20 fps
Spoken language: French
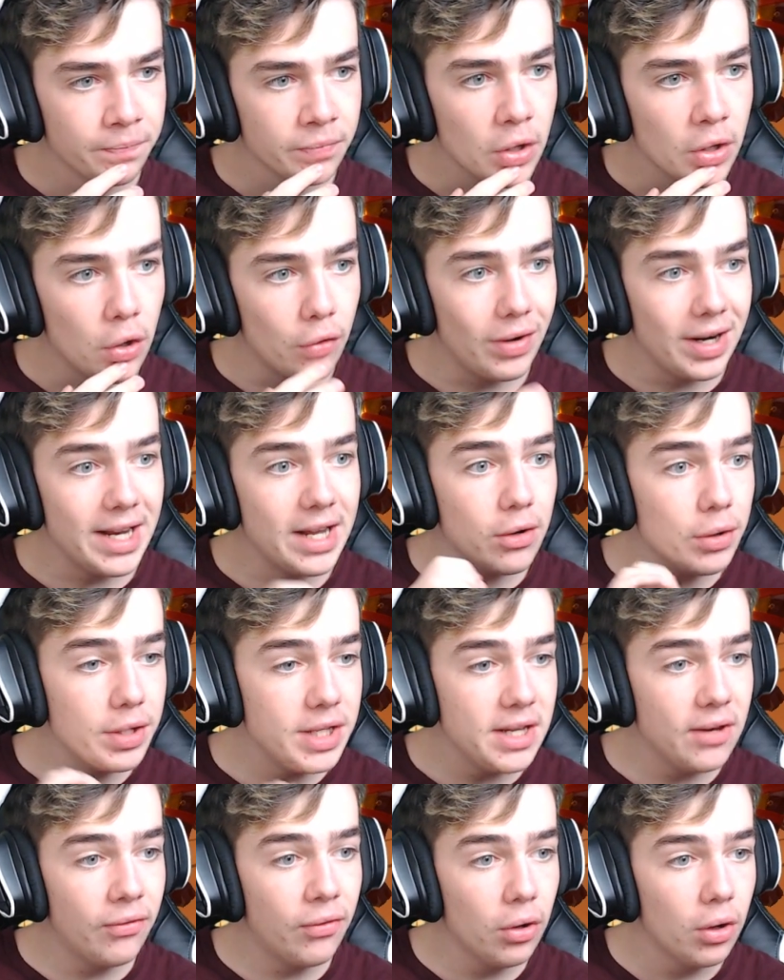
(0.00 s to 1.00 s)
On va aller au
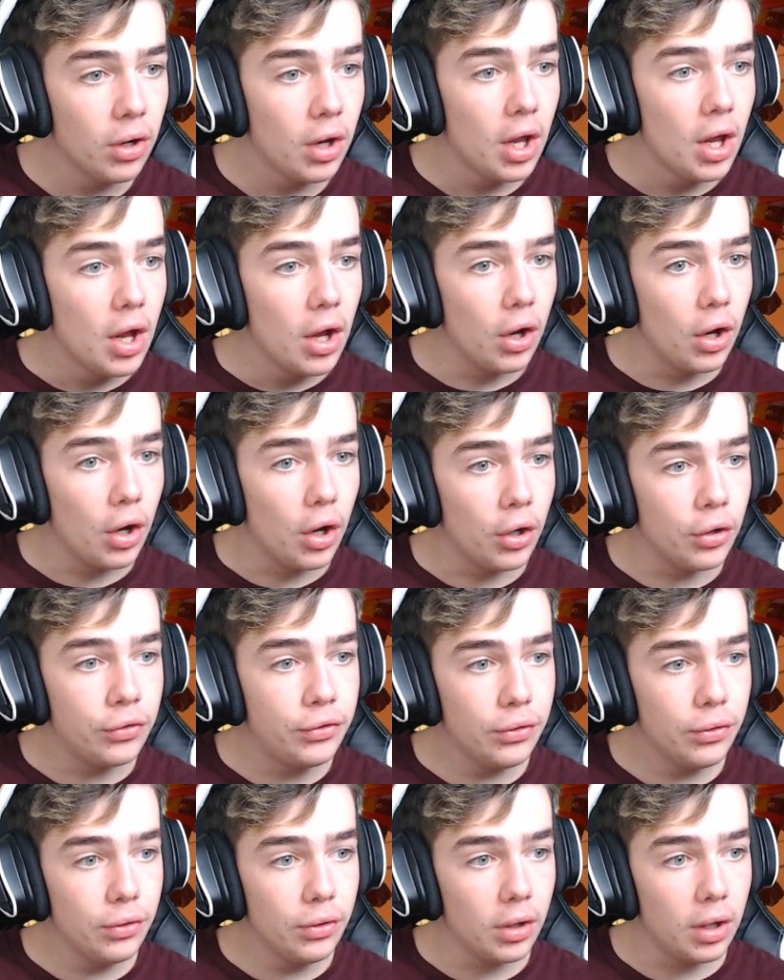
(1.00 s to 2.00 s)
niveau euh,
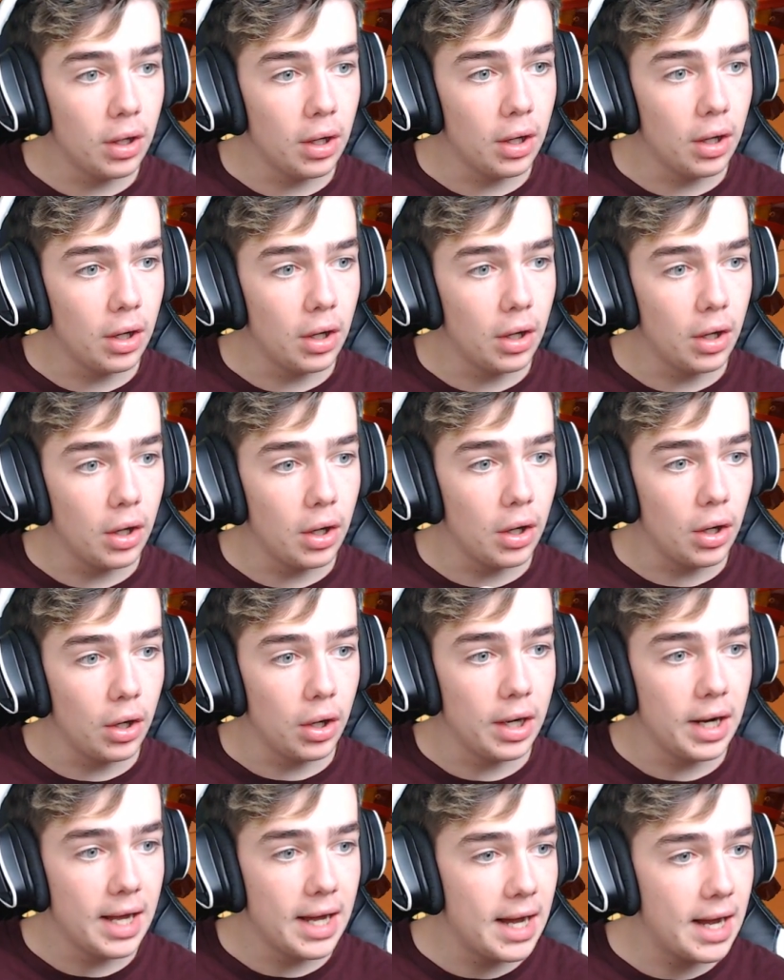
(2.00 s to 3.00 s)
de euh,
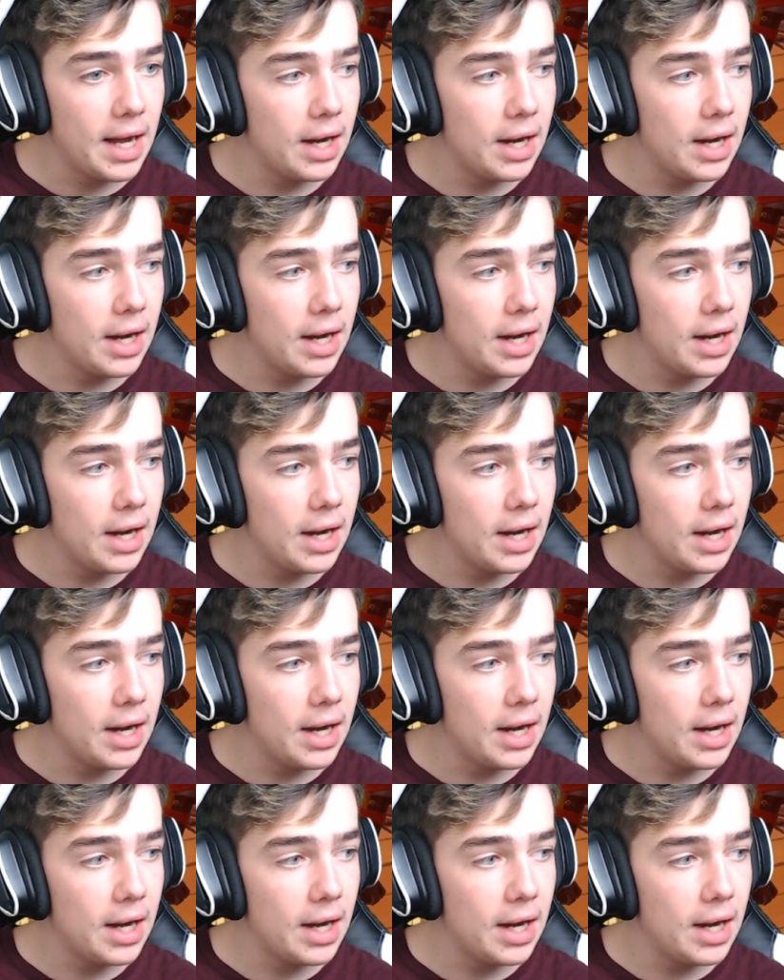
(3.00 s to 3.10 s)
la,